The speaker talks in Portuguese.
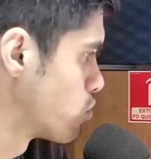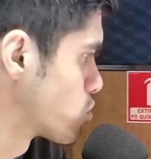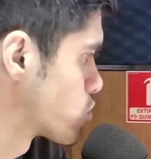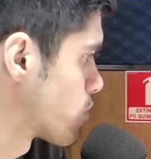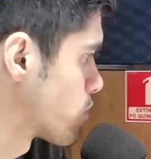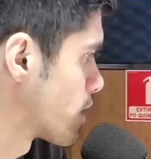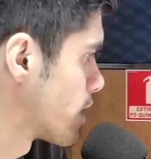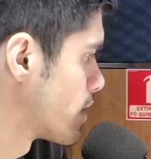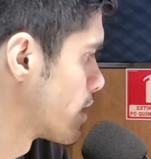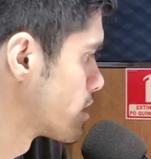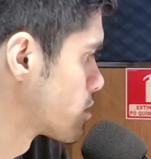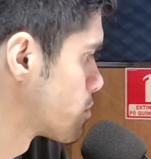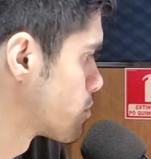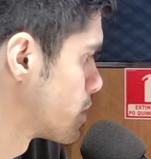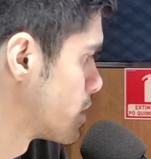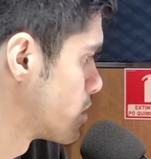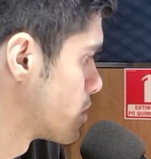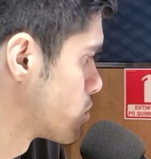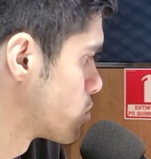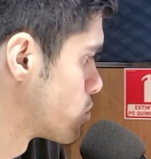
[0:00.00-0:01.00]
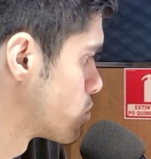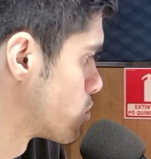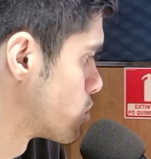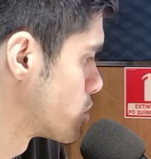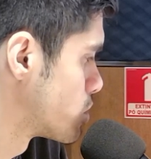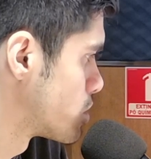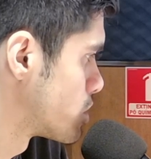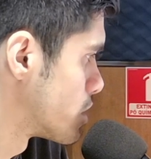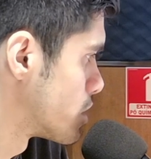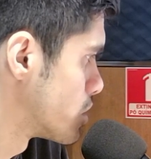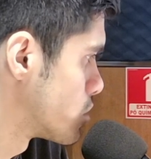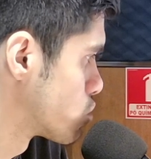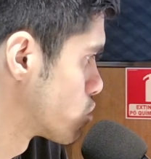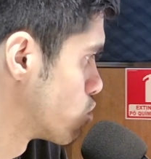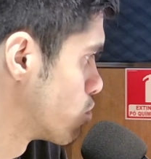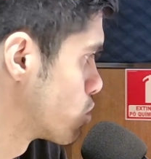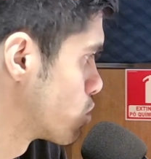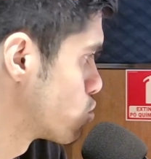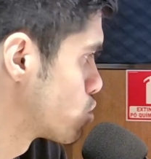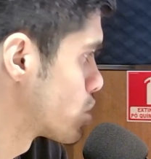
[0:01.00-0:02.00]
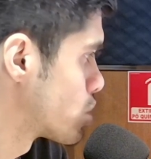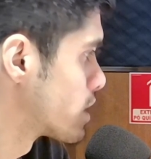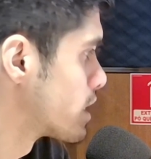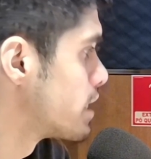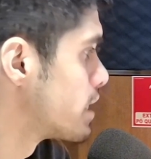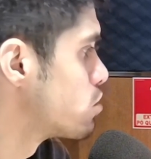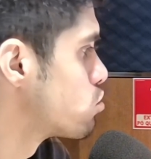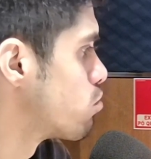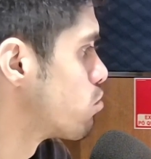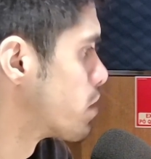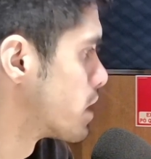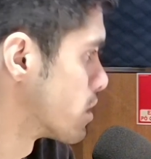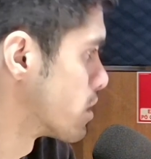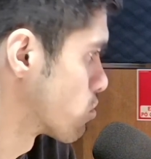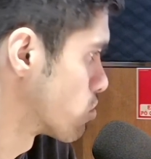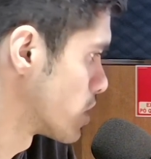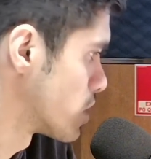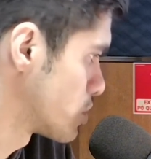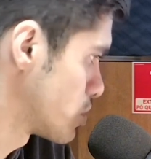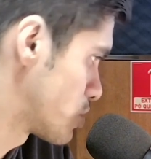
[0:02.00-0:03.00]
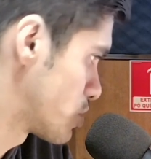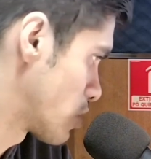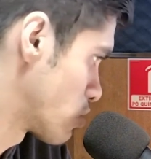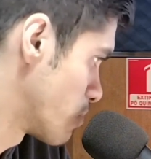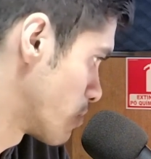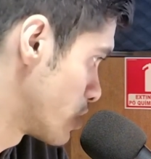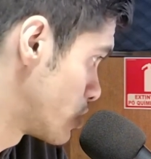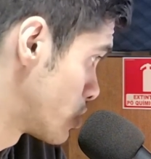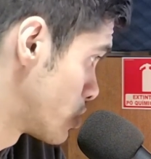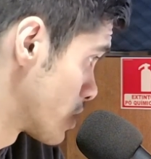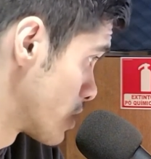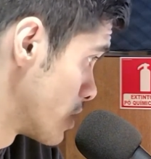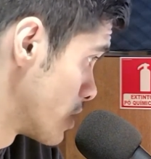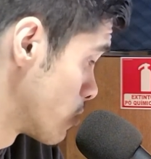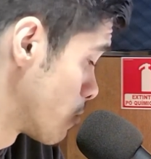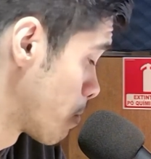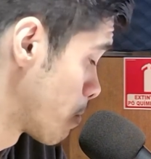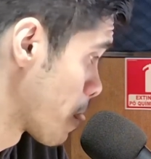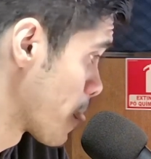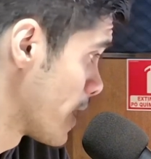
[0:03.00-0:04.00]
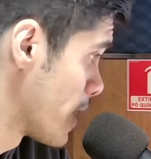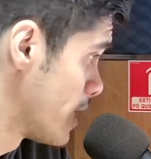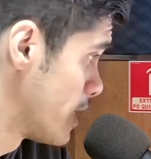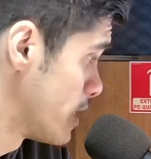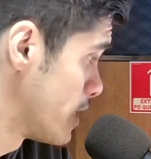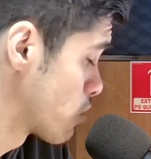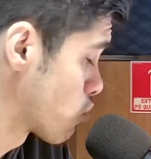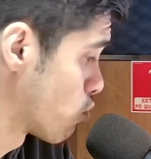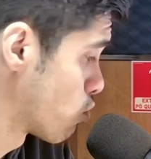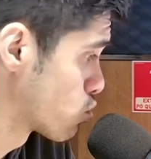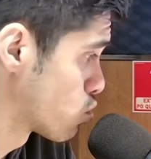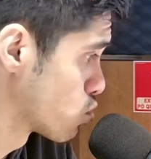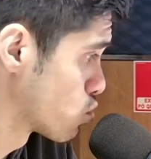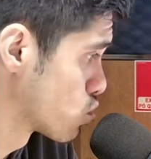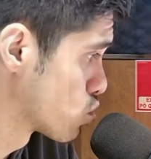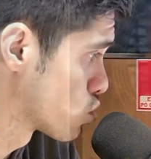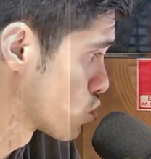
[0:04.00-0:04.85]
falar a respeito hoje, gente, sobre o Janeiro Branco. Né? A gente está no mês de janeiro e, como todos os